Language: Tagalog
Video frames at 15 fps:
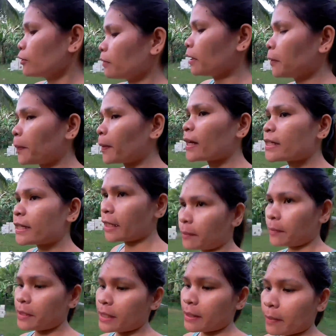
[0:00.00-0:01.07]
Dumaan pa kasi
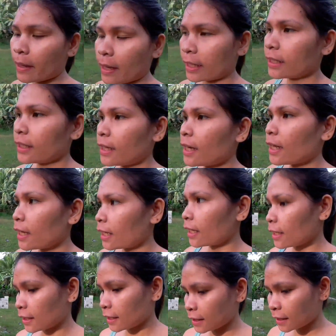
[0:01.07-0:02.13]
kami sa bahay nila.